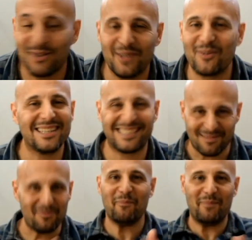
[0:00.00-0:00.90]
non devono essere
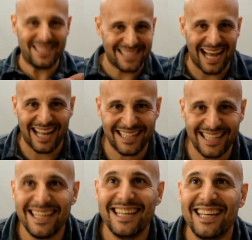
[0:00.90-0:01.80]

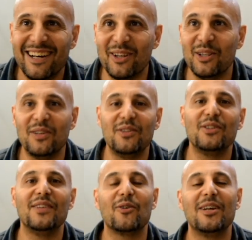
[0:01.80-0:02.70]
mobbizzati, eh, non,
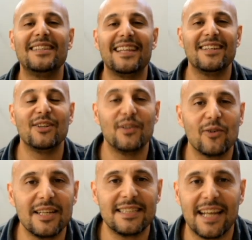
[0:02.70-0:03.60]
devono et, non,
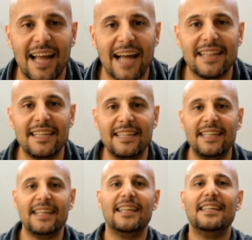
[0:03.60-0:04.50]
devono essere atti
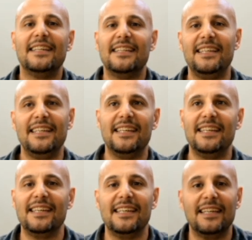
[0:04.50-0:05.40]
di,
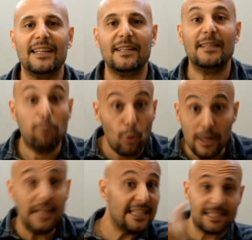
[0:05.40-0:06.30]
di, di
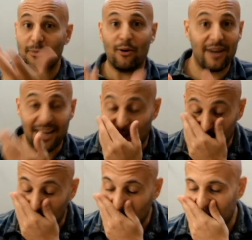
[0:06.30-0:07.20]
bullismo ecco,
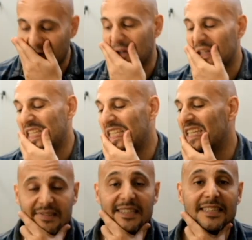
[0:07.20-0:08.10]
nei confronti
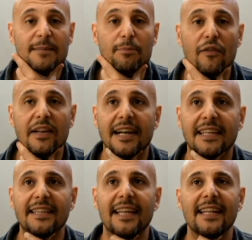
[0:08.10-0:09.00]
di, dei poveri
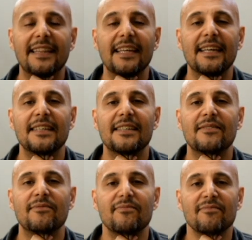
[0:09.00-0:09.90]
architetti,
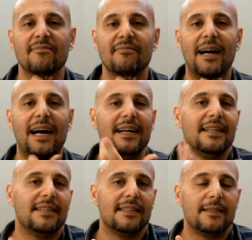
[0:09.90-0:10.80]
ma
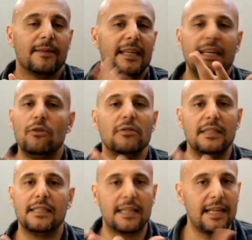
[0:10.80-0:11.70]
chi non si
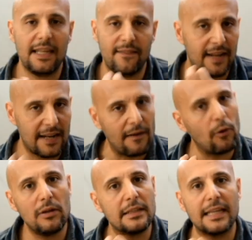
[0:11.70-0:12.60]
iscrive alla
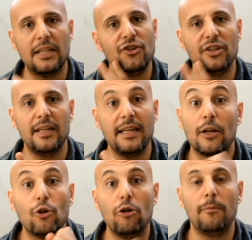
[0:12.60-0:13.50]
facoltà di ingegneria
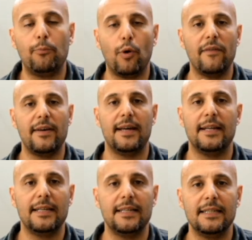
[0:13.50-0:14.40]
non può
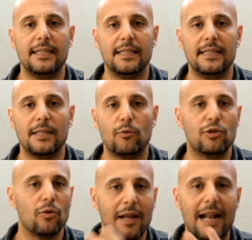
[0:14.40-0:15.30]
avere eh,
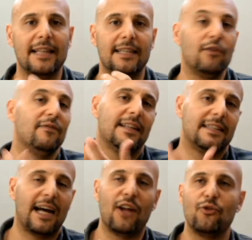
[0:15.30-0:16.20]
questo grande non
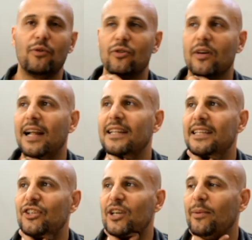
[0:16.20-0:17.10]
vantaggio, questo grande
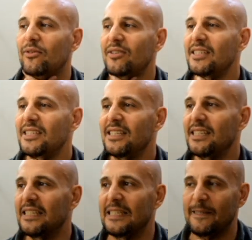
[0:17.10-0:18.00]
diciamo,
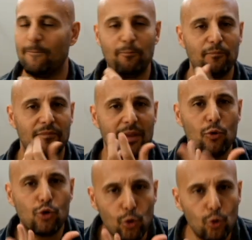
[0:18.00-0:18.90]
ehm,
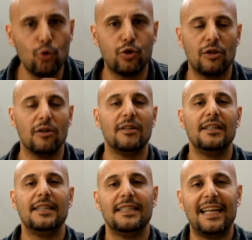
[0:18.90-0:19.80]
questo gusto
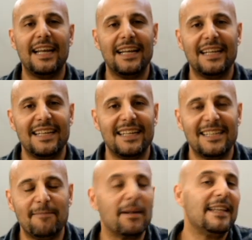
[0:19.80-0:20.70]
nel
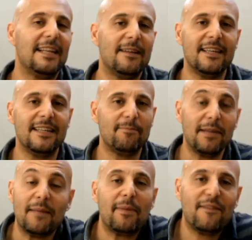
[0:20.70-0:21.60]
eh, prendere,
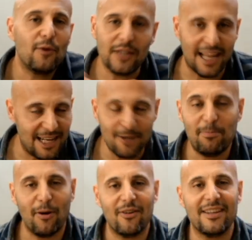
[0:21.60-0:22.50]
prendere, per i fondelli un
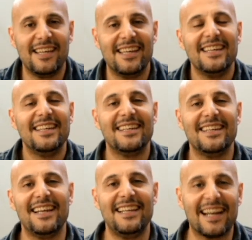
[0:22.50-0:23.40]
po' i,
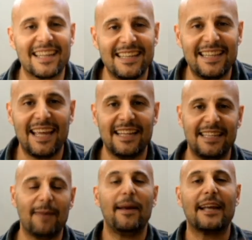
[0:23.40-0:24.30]
eh, gli architetti.
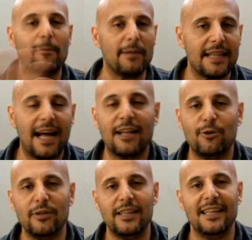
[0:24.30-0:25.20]
A me è capitato
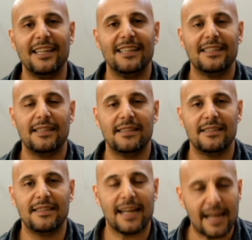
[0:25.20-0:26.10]
di
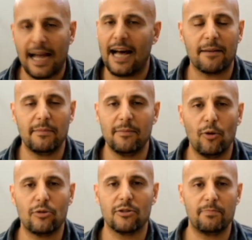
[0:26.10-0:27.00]
eh, recarmi
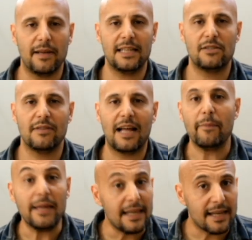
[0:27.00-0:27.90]
molto spesso da
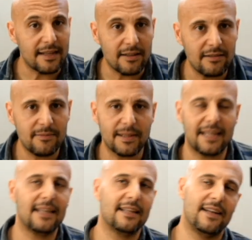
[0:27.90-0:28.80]
amiche, no?
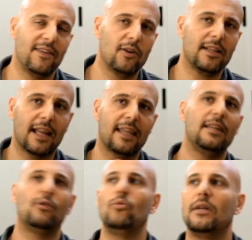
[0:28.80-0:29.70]
perché la facoltà di
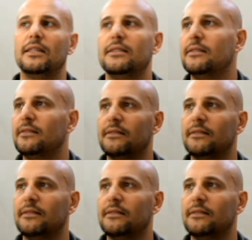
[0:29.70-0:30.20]
architettura